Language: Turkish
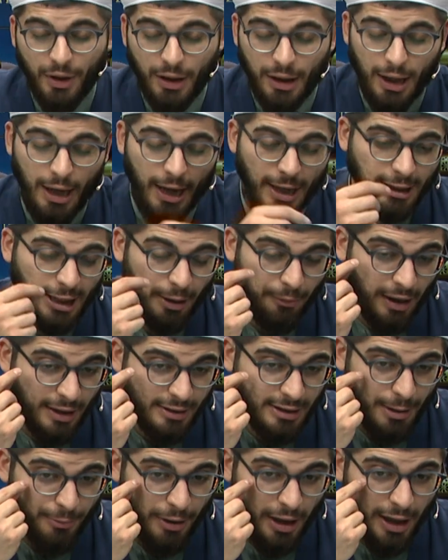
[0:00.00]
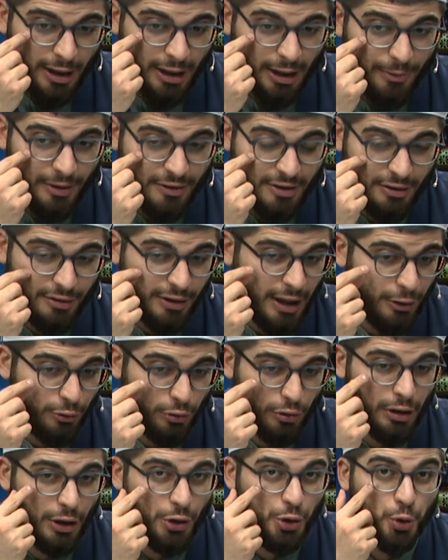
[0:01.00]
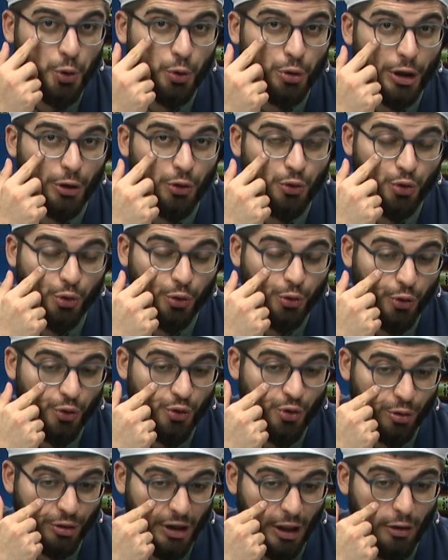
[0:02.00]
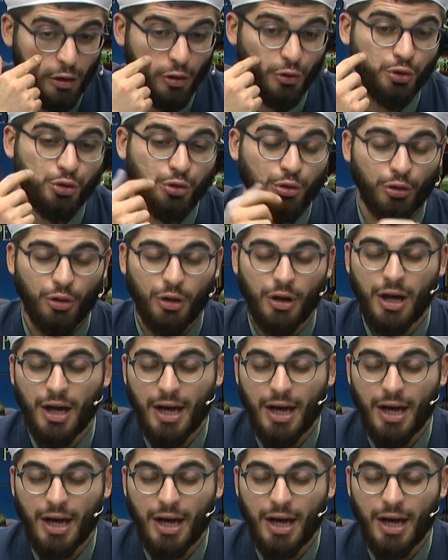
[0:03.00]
Adem Aleyhisselam ağlamasından dolayı şurada çukurcuklar oluştu.